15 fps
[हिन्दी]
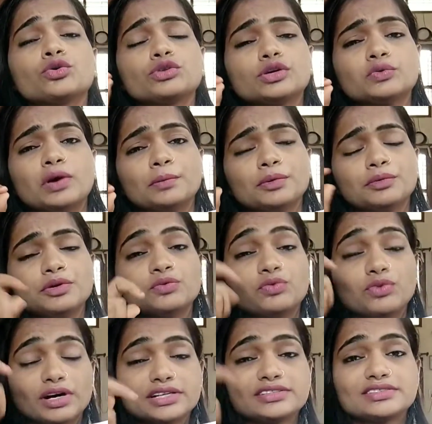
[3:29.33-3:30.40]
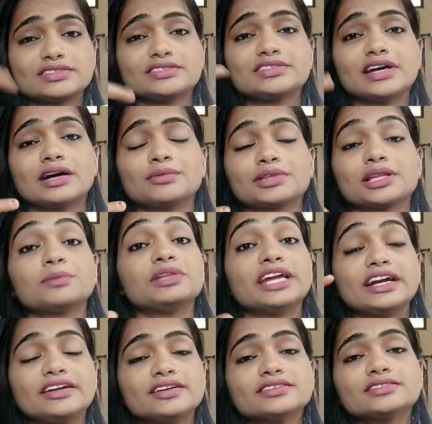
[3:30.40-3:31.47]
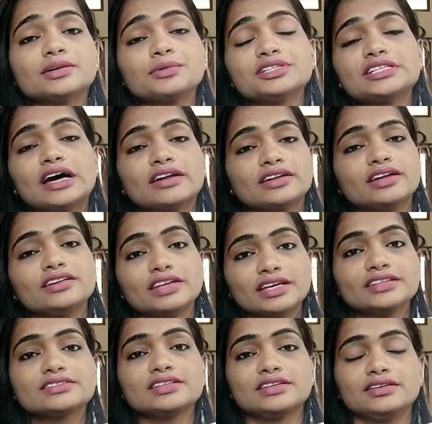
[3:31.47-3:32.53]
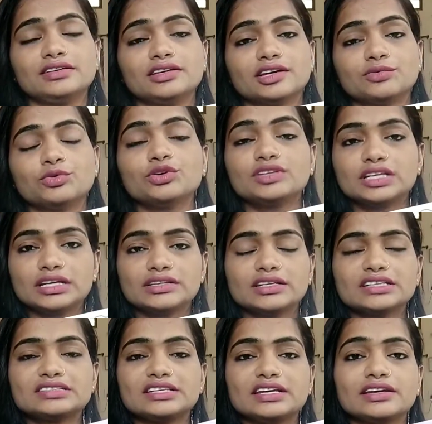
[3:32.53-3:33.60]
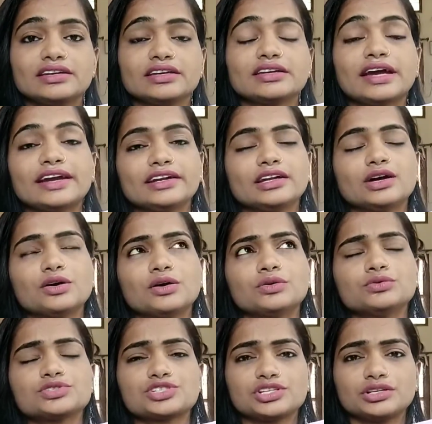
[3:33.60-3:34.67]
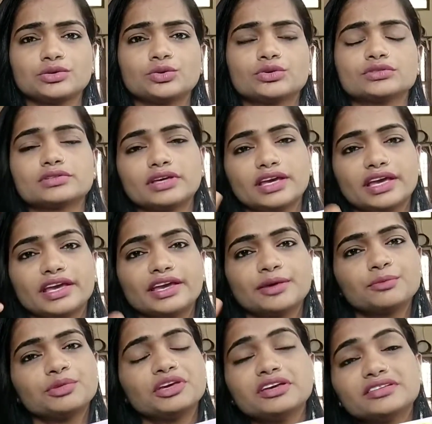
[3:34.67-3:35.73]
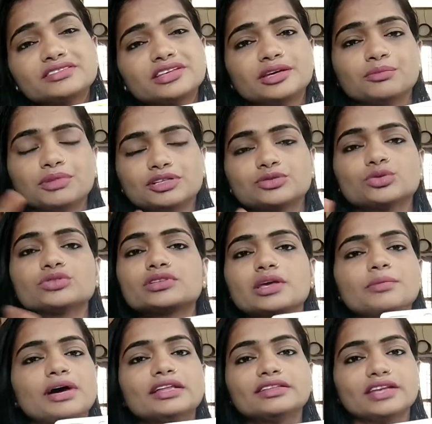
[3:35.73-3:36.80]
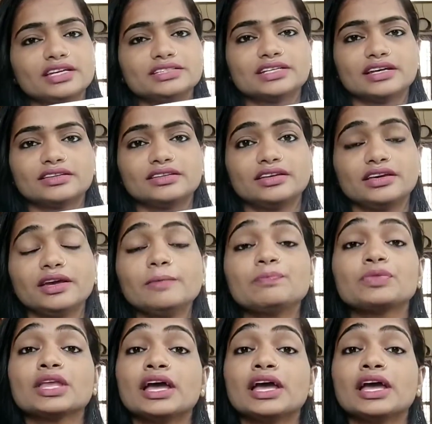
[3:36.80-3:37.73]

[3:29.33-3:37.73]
क्योंकि वो अभी भी वर्ड्स जा मतलब लेटर्स अभी जानना नहीं सीखी है वो धीरे धीरे सीख रही है राइट नाउ शी नोज ए बी सी बस उसके बाद नहीं जानती है